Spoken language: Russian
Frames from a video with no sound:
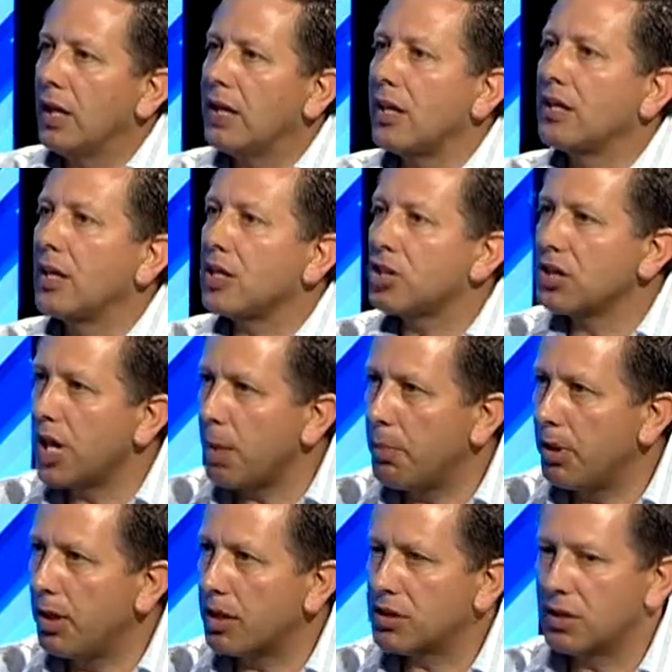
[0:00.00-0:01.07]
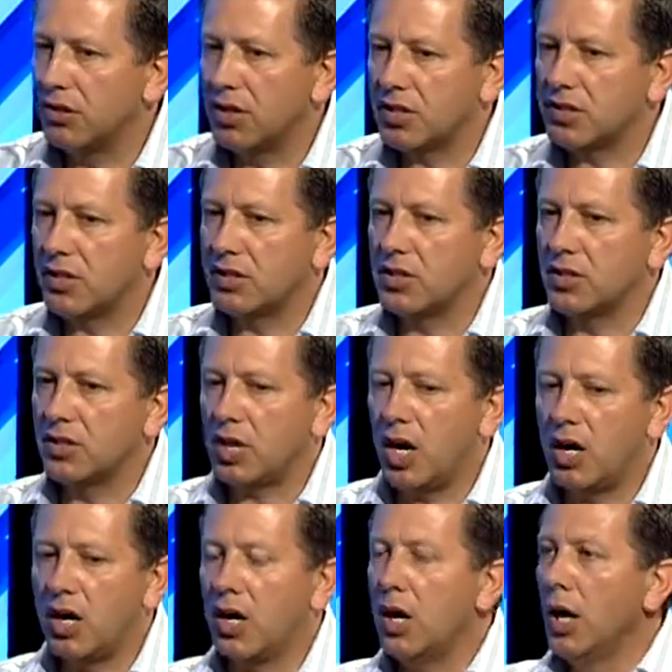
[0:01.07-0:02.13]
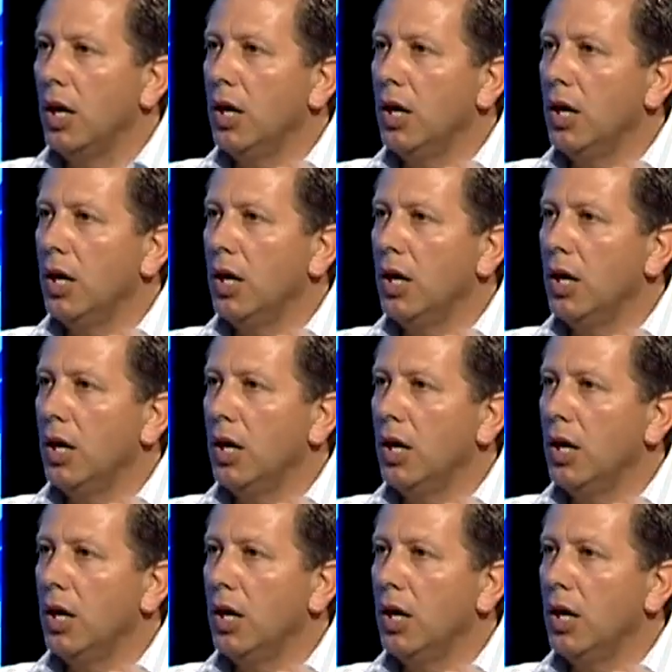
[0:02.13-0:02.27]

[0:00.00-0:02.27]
она должна была оставаться центральной.